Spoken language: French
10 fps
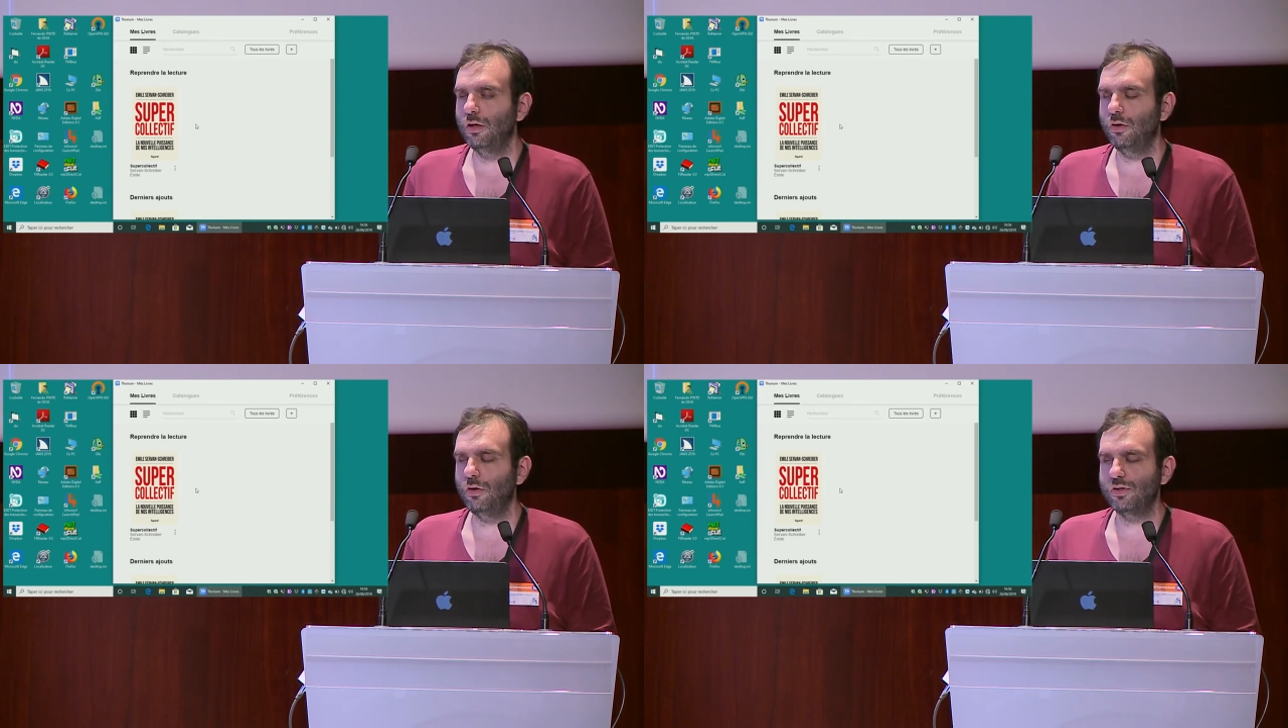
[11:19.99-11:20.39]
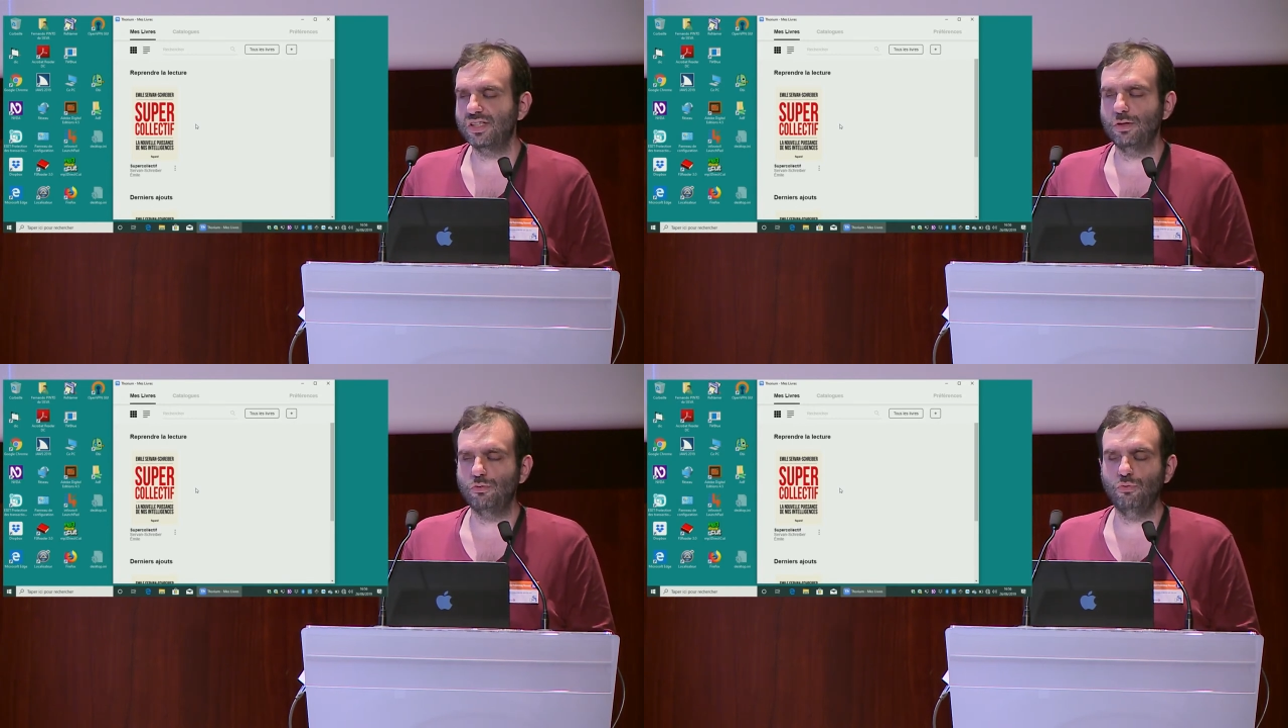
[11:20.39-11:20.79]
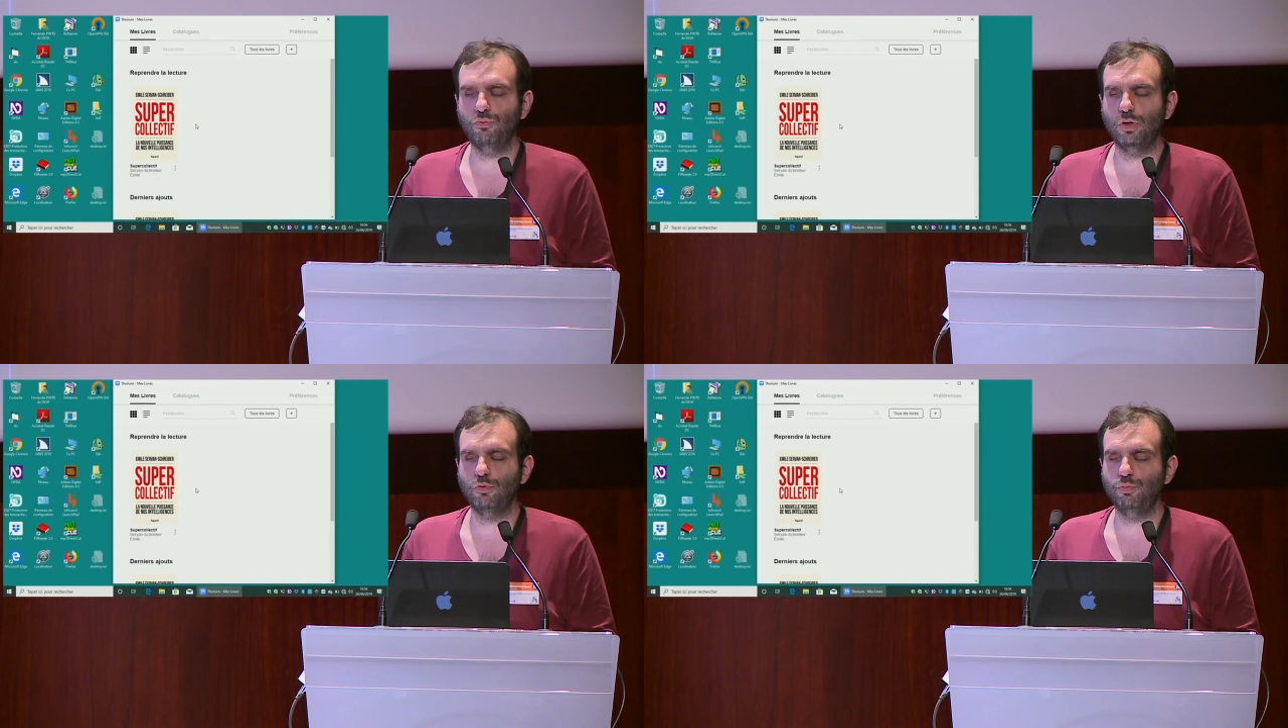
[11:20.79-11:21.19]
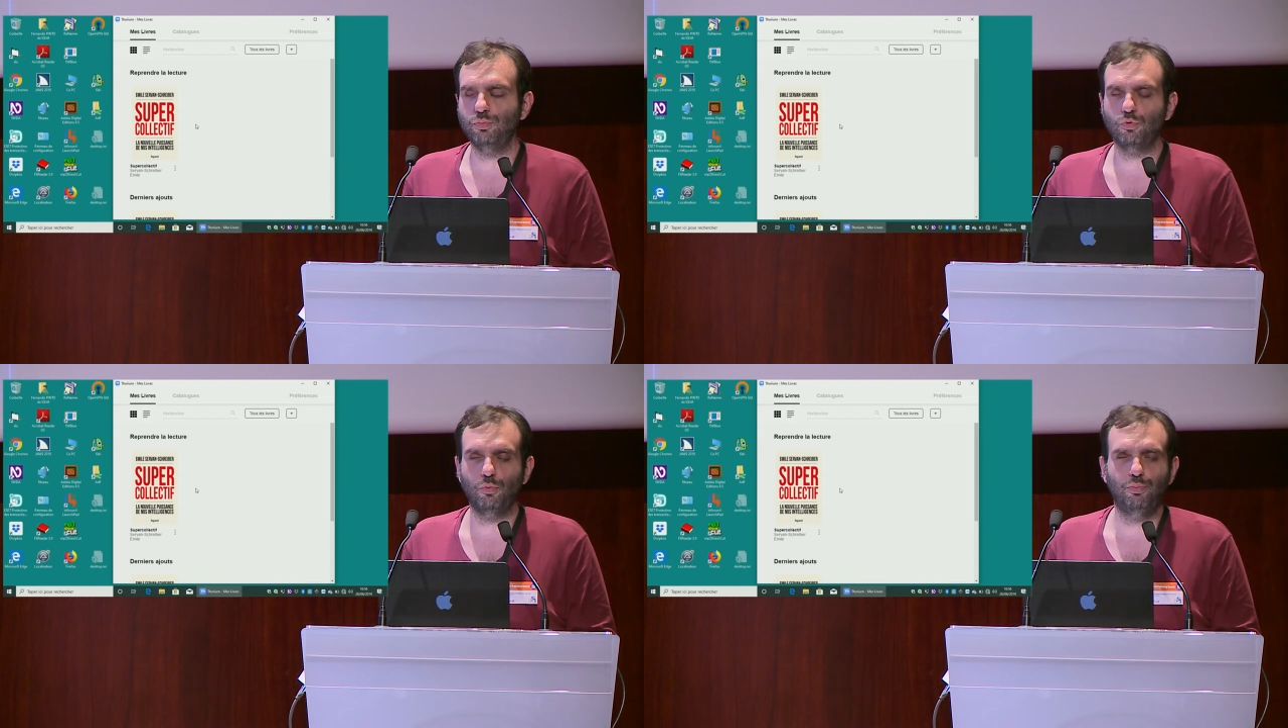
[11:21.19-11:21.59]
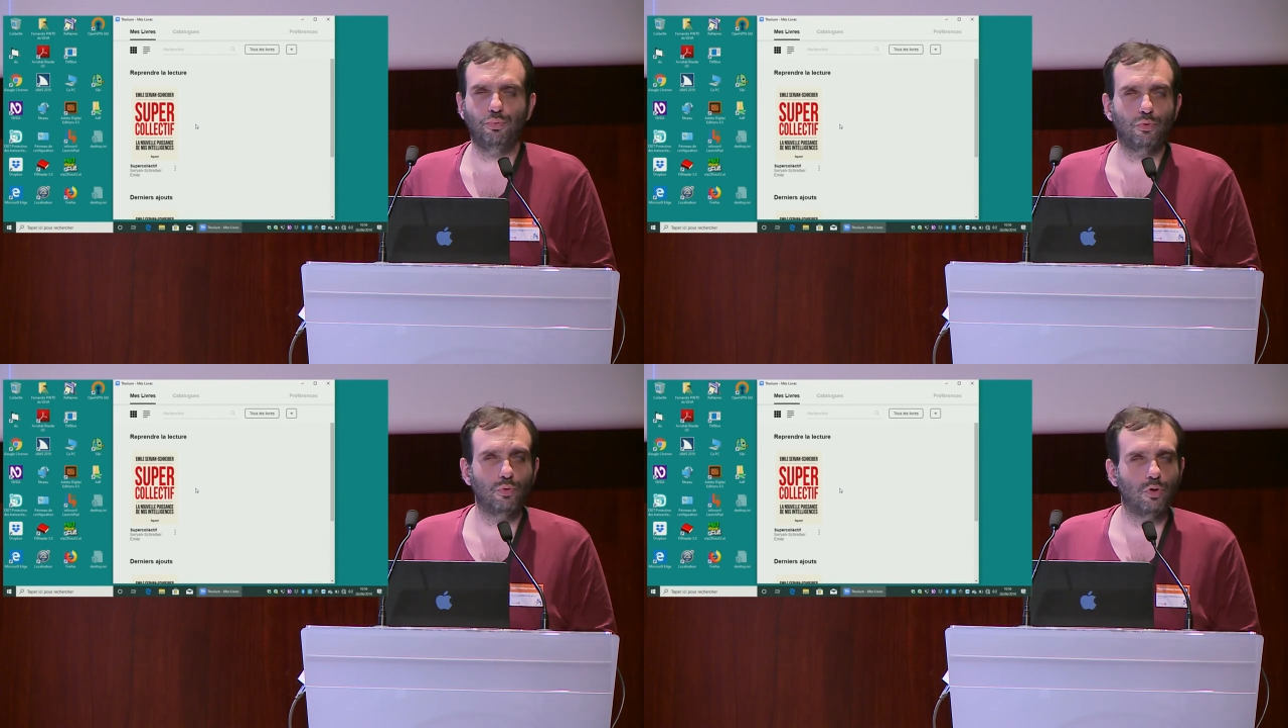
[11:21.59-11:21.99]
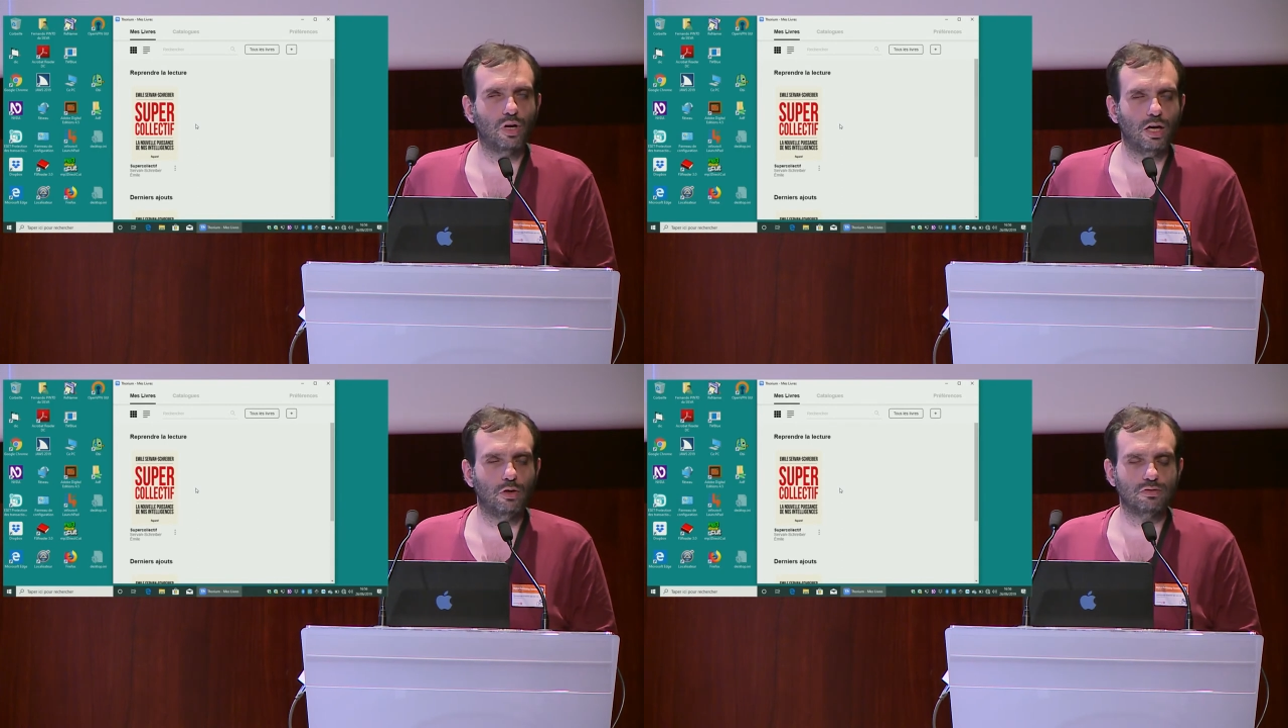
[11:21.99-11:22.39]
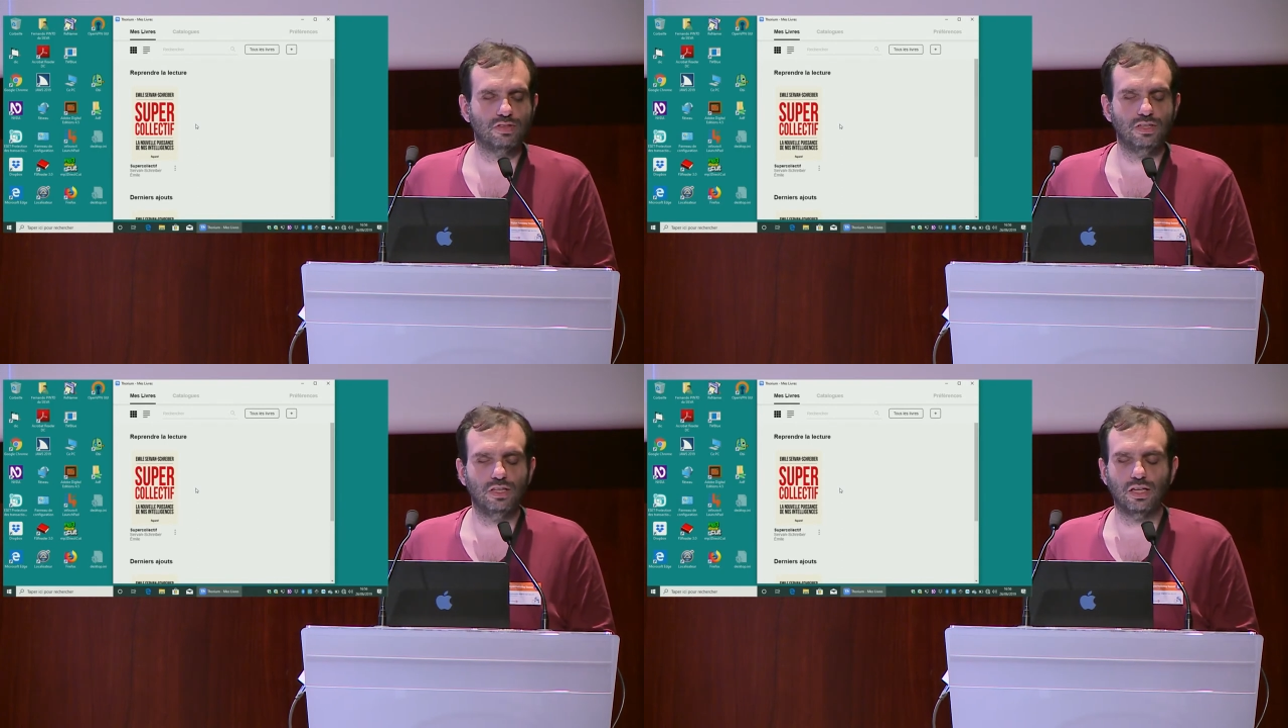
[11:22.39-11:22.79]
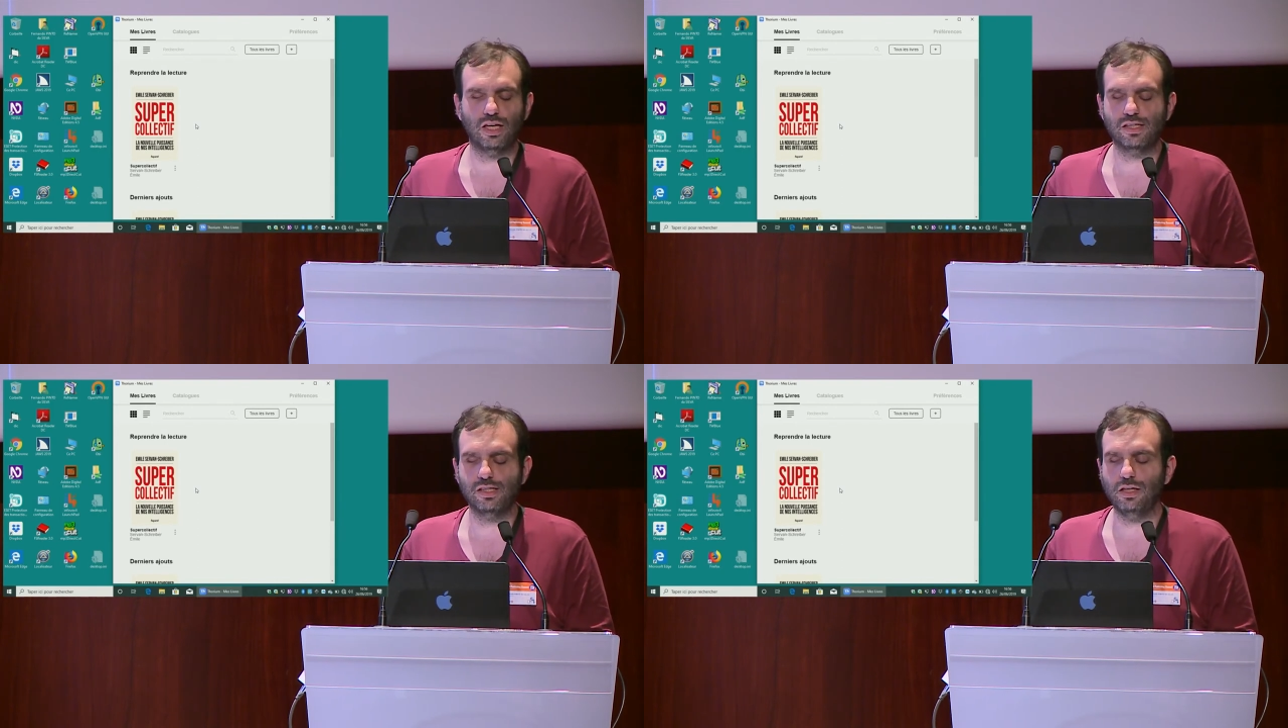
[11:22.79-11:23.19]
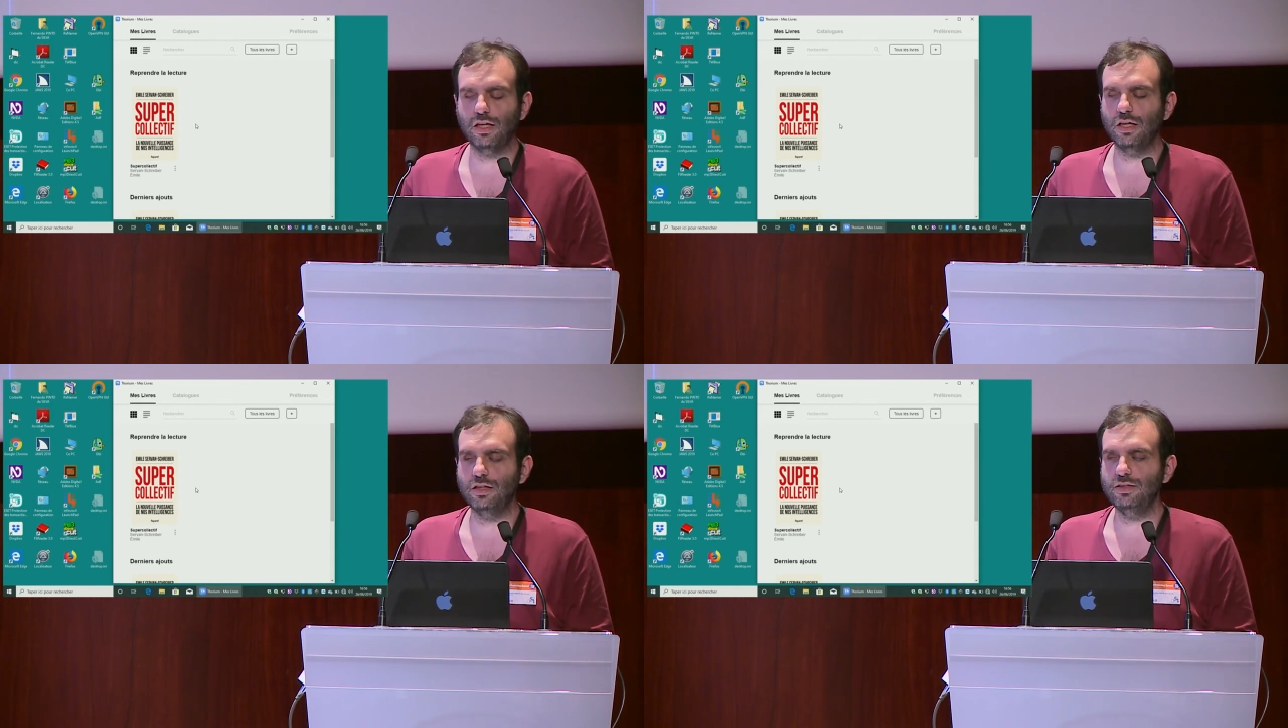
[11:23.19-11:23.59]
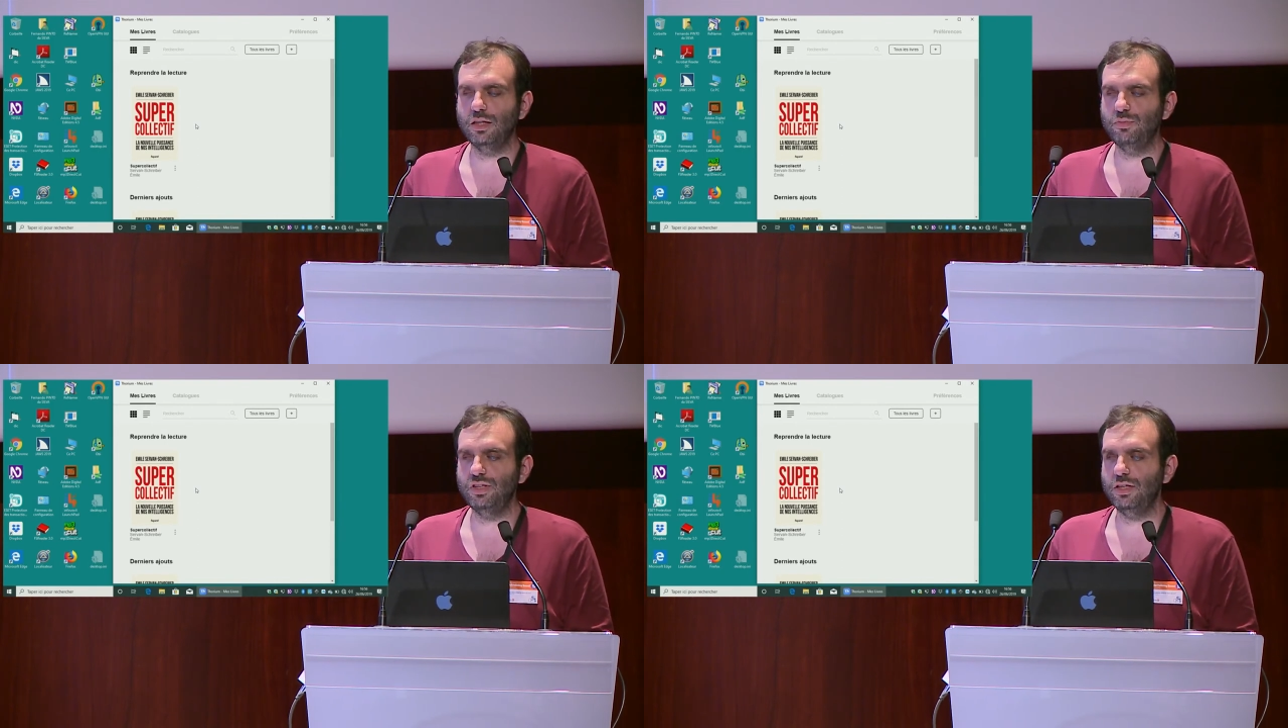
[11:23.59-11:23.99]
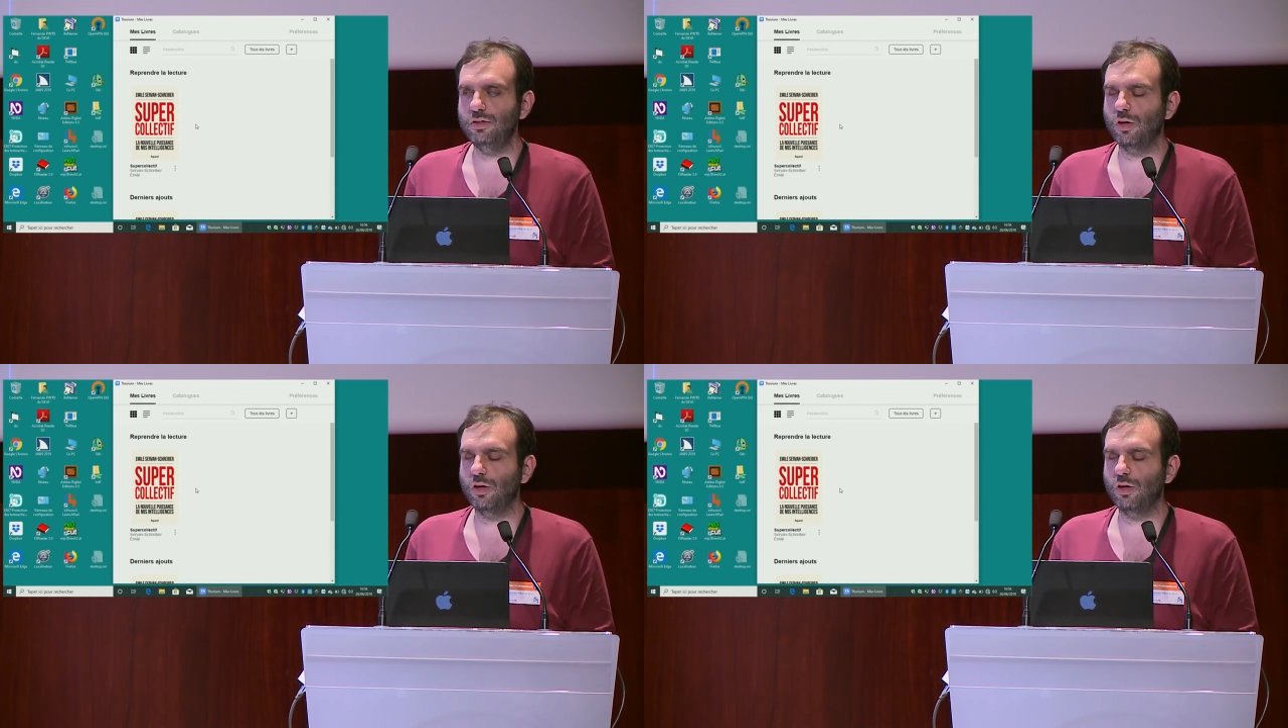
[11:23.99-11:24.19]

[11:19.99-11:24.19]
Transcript: Euh, c'est une voix dont on peut ralentir et accélérer le débit.